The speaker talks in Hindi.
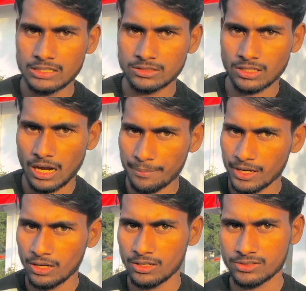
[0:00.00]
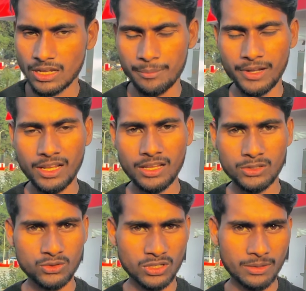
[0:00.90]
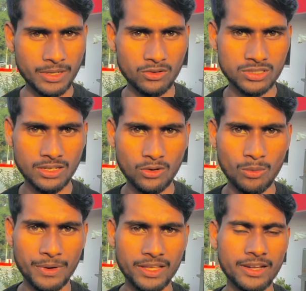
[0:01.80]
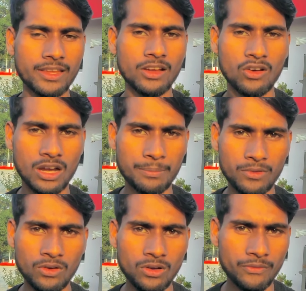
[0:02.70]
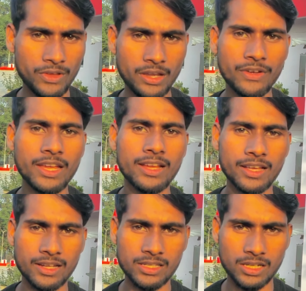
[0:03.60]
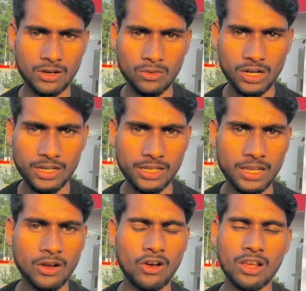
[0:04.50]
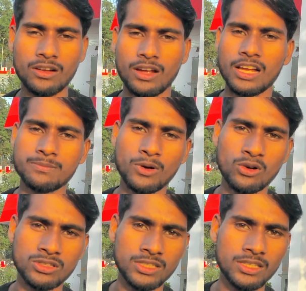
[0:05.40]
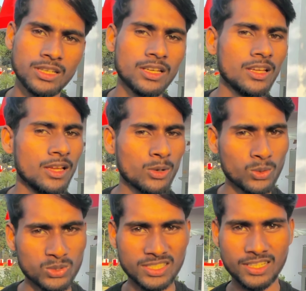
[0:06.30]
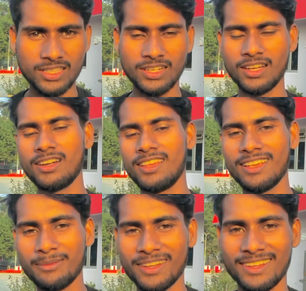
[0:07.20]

आज आपके सामने जो कि मैं उसे ओपन करके और आपको वेरीफाई करके दिखाऊंगा ठीक है और आज बहुत ही खुशी का दिन है ठीक है